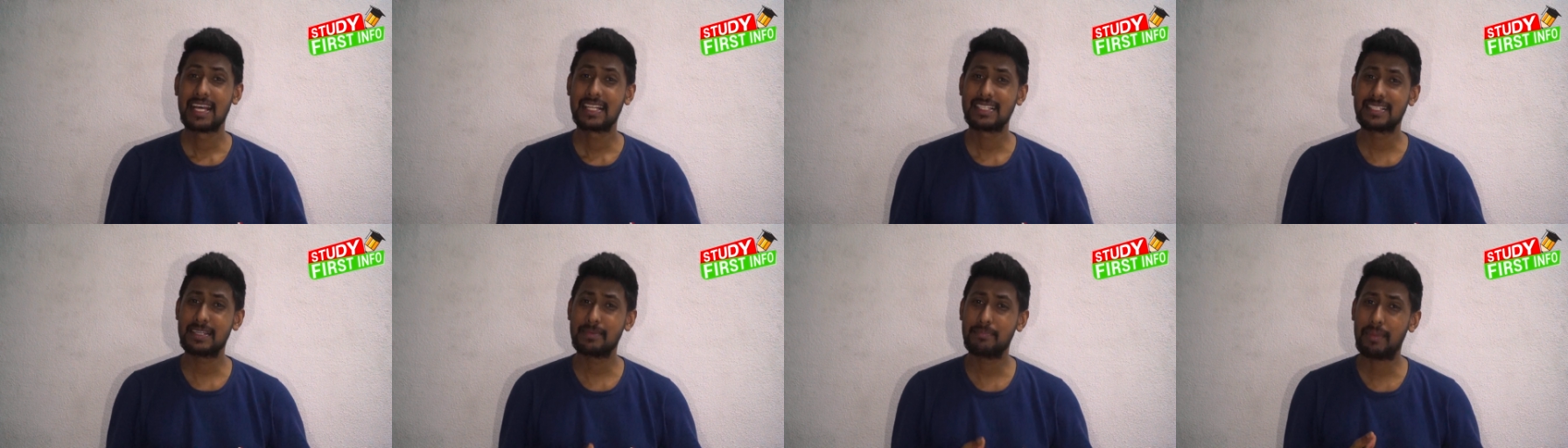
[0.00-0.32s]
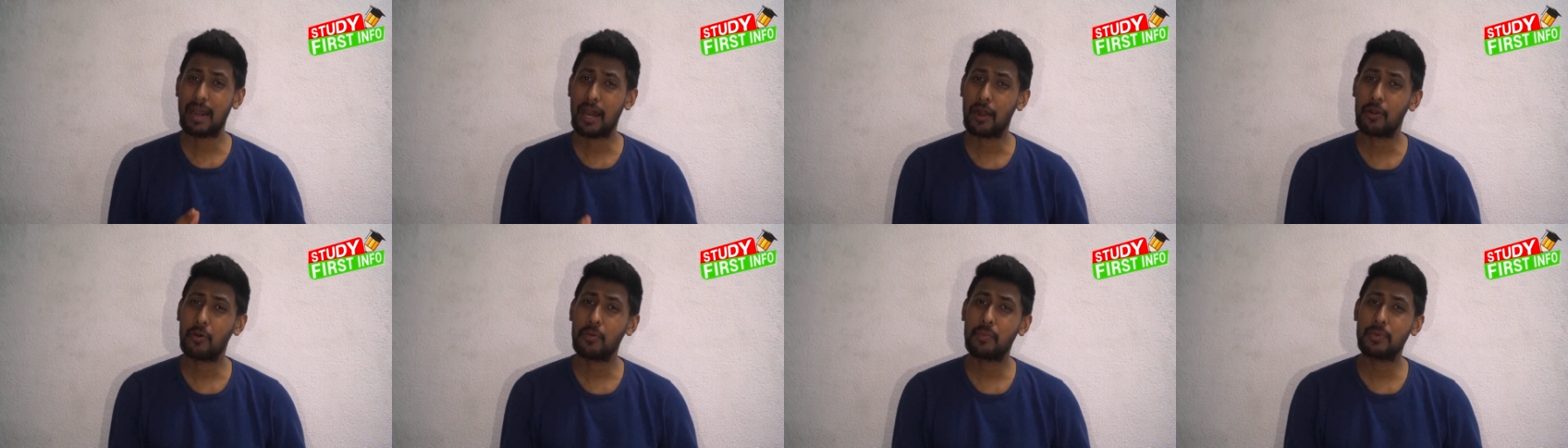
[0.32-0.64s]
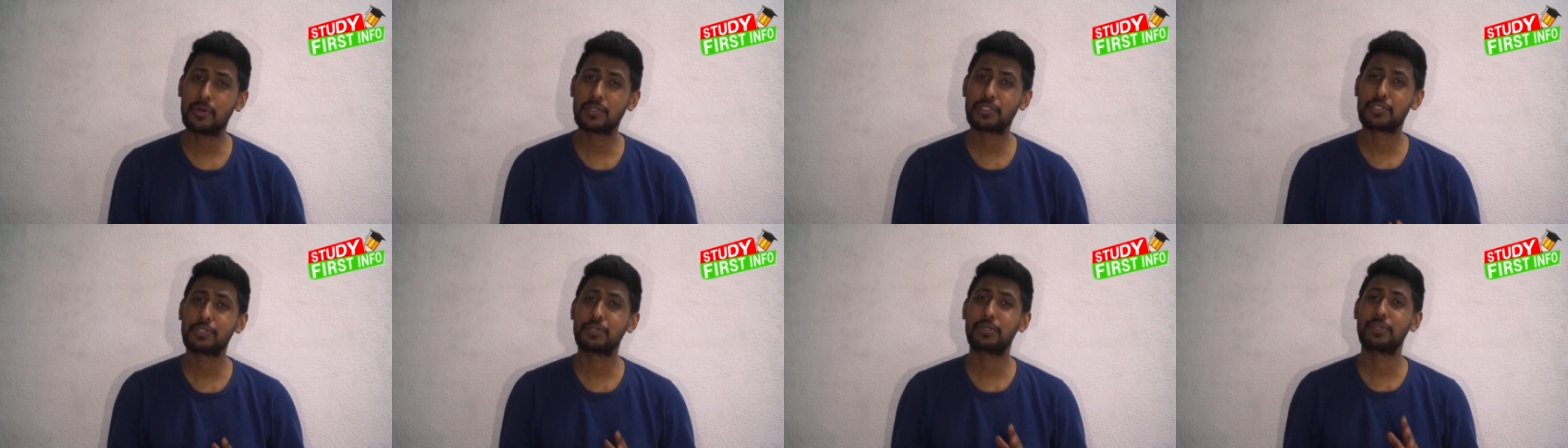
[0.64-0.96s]
যে বারো
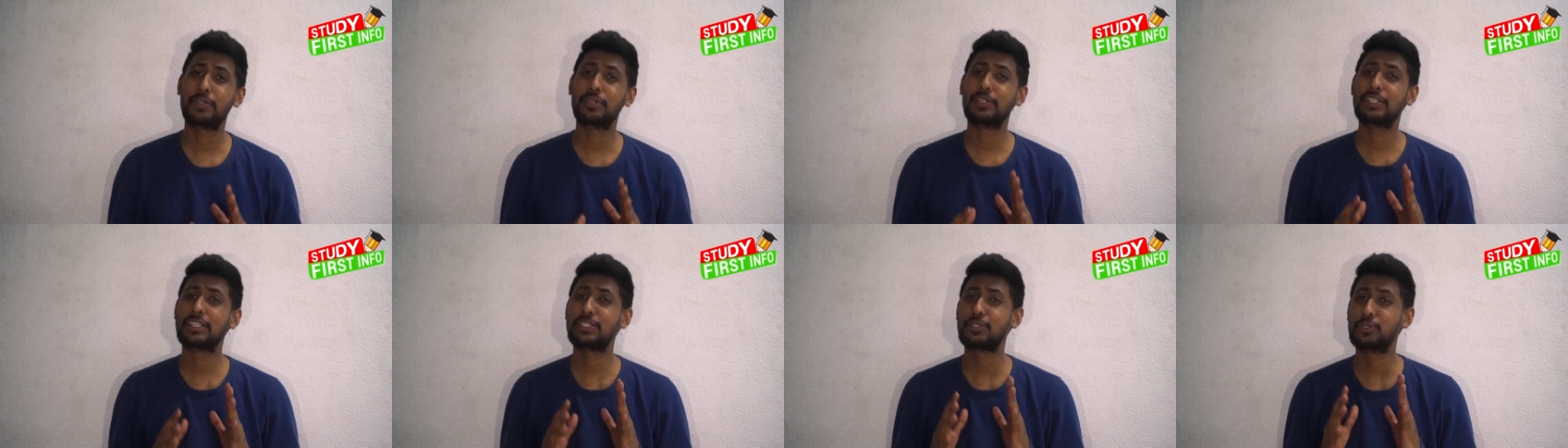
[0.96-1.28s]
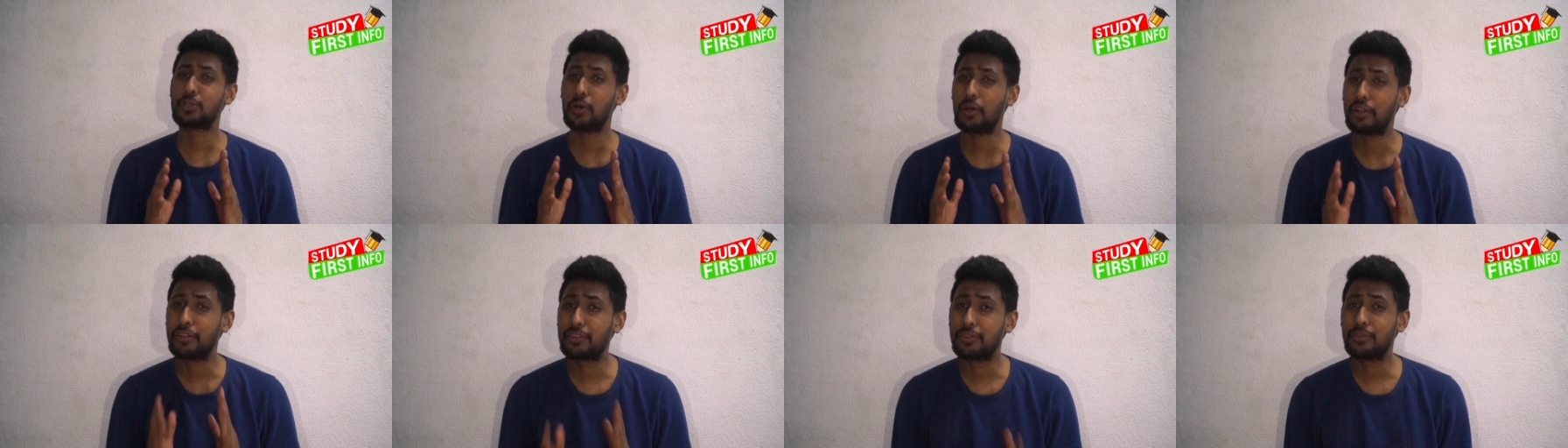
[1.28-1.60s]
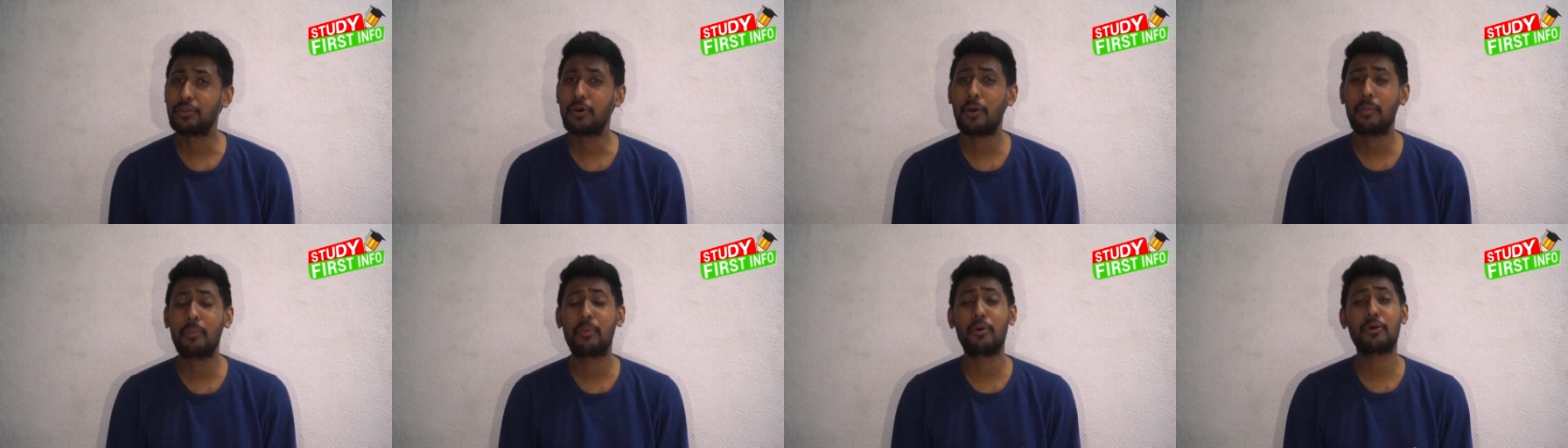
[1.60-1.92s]
বছর চোদ্দ
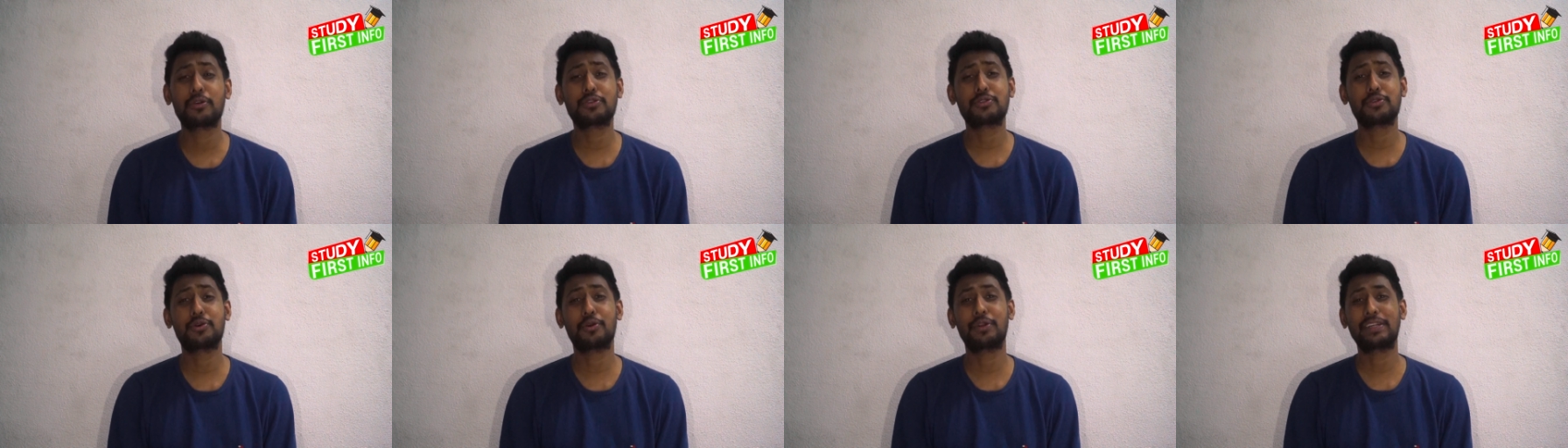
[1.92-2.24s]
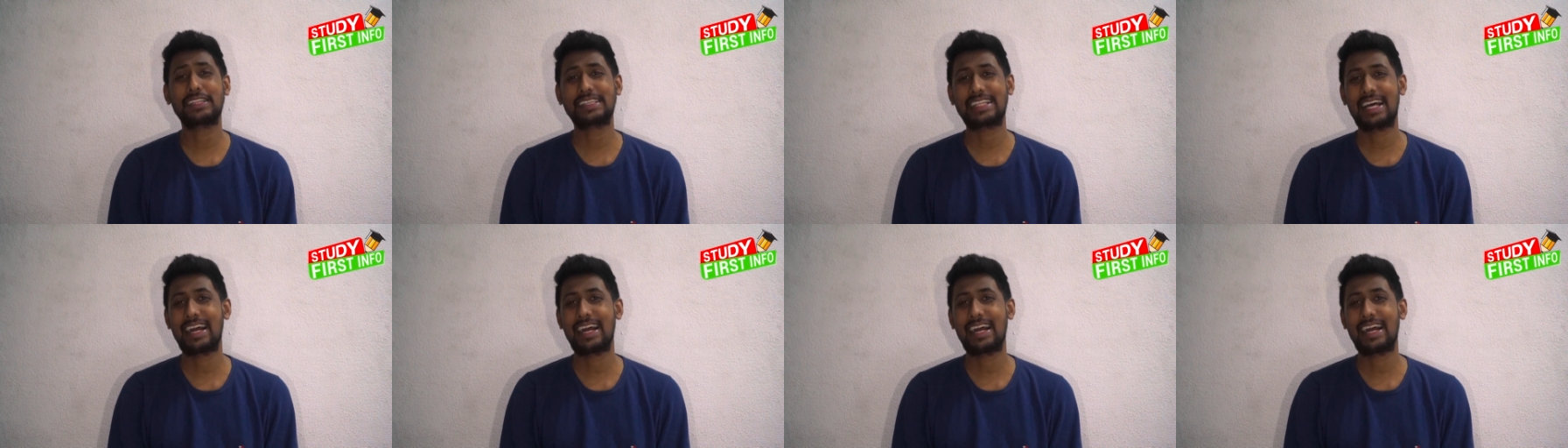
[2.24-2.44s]
বছর